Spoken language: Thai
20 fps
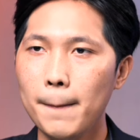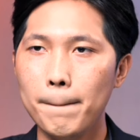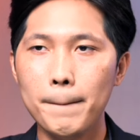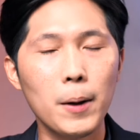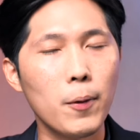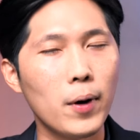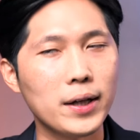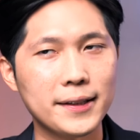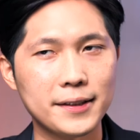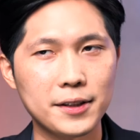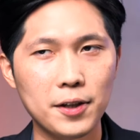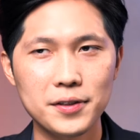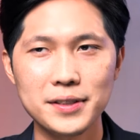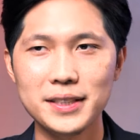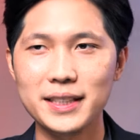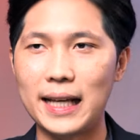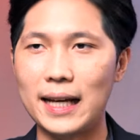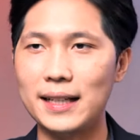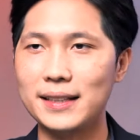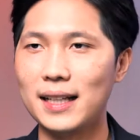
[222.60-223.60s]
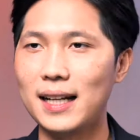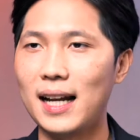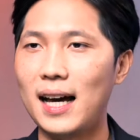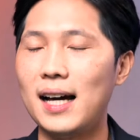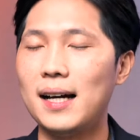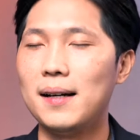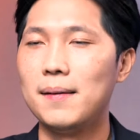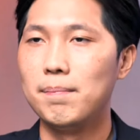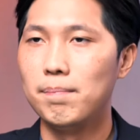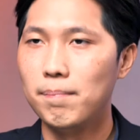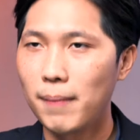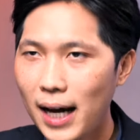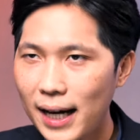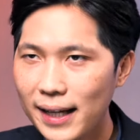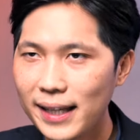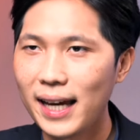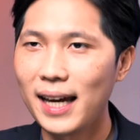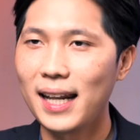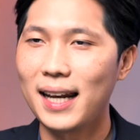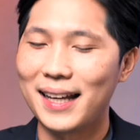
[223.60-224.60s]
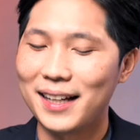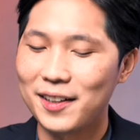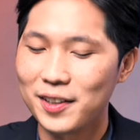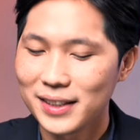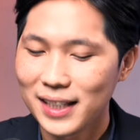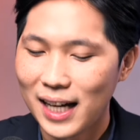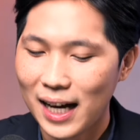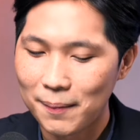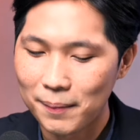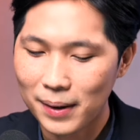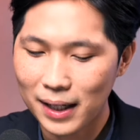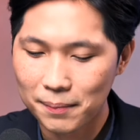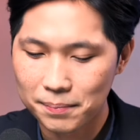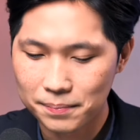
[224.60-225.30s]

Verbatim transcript: ไม่ว่าจะต้องเสียสละมากแค่ไหนก็ตามครั